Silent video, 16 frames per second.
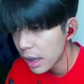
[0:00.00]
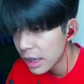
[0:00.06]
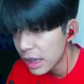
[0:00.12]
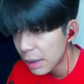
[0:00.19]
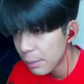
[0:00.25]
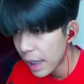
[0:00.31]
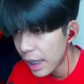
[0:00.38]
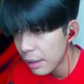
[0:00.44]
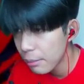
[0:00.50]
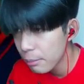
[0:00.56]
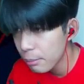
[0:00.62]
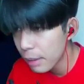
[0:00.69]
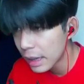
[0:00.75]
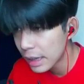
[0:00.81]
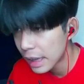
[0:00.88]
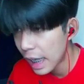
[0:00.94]
หนีไม่ได้ เห
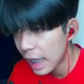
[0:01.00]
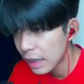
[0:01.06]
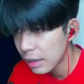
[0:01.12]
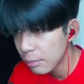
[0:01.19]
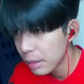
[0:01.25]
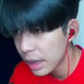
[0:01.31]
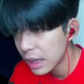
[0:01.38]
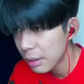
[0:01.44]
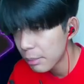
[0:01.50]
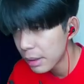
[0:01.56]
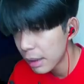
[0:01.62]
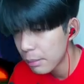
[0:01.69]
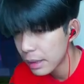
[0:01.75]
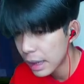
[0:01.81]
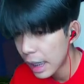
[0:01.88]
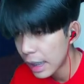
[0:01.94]
มือนกัน มึงก็หนีไม่ได้
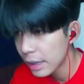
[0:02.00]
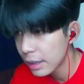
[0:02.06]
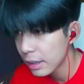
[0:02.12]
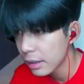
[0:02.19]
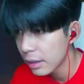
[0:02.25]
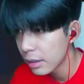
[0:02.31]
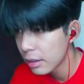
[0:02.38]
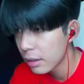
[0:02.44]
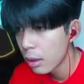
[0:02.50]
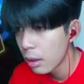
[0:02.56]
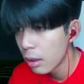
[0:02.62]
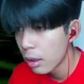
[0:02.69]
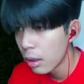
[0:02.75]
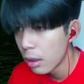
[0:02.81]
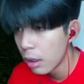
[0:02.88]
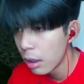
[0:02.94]
เหมือนกัน
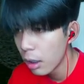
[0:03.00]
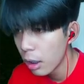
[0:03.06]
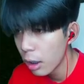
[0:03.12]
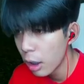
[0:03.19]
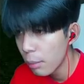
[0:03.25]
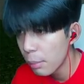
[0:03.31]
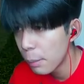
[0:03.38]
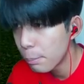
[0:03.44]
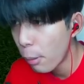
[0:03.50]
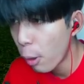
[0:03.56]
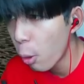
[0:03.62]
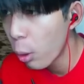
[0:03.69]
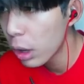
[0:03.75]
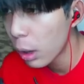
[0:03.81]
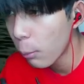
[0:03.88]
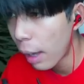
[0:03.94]
เฮ้ยเฮ้ยมึงโต
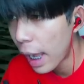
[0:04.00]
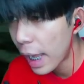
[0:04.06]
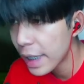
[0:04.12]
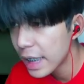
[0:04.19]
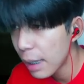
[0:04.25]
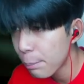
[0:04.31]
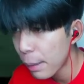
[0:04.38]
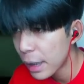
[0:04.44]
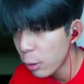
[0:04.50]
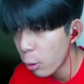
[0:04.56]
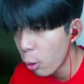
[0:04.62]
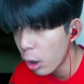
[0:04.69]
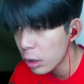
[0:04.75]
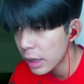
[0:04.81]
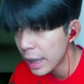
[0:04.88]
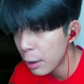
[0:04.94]
เหรอวะเฮียไปโค
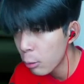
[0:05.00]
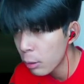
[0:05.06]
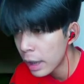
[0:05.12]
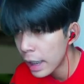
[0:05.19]
ตรเร็วเลย